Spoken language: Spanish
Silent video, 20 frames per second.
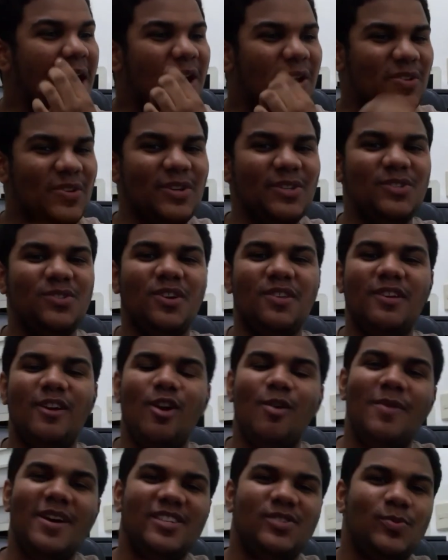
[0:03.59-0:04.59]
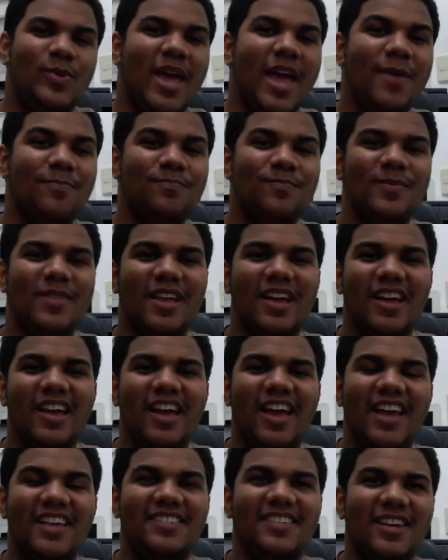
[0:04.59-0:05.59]
Yo estoy de lo más bien,
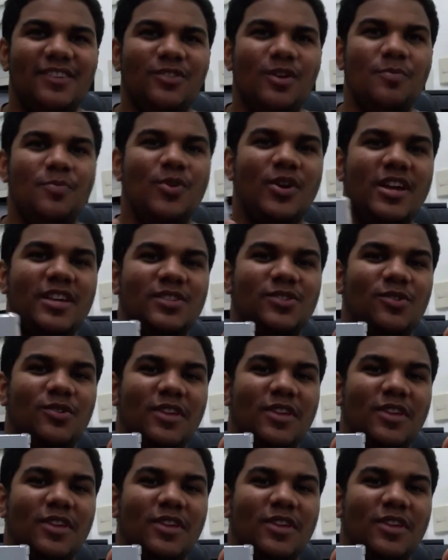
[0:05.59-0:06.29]
excepto por esto.